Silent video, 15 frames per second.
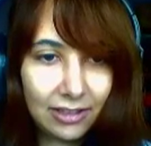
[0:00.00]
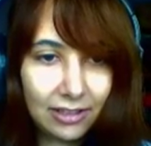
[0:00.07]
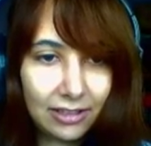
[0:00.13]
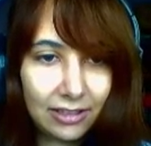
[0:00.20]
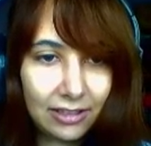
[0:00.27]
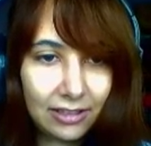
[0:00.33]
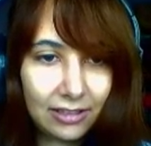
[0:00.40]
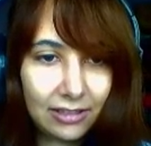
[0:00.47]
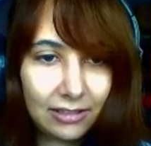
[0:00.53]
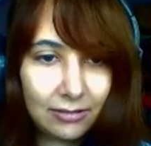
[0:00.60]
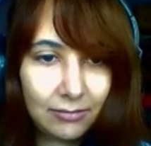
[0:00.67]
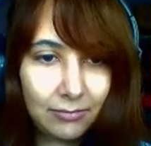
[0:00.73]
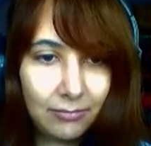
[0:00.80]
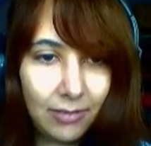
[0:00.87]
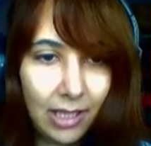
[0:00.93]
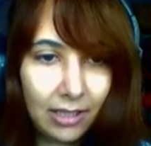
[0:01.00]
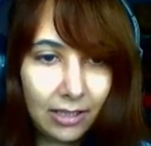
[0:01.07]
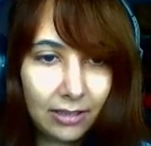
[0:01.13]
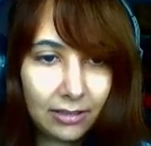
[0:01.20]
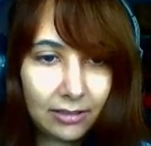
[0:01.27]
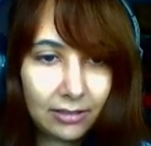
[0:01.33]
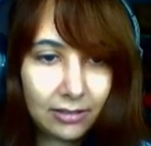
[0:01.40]
ver... Vale.
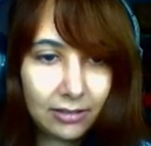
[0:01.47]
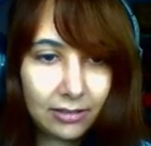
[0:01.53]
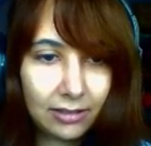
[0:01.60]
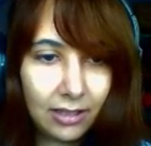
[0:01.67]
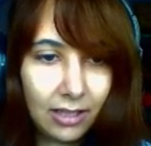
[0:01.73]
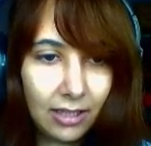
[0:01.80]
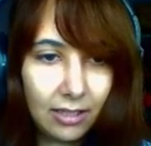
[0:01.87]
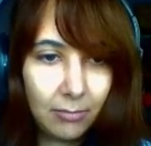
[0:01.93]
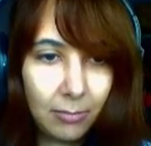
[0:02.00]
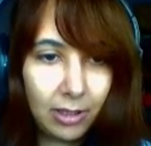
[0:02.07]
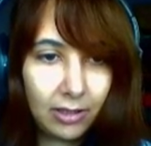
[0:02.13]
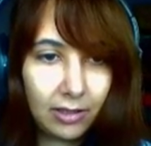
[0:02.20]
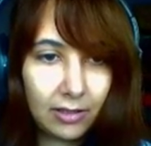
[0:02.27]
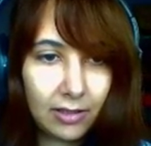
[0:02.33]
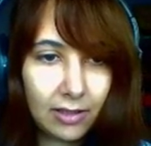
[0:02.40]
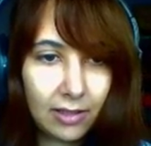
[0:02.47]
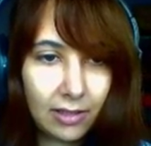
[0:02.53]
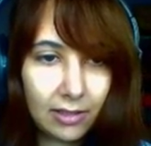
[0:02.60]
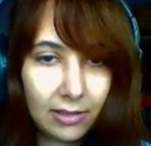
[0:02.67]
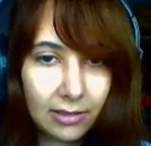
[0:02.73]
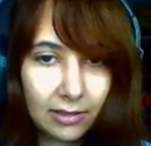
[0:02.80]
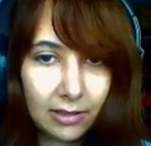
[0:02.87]
El límite es
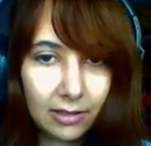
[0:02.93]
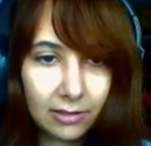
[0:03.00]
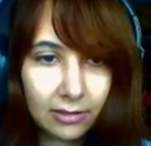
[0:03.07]
este.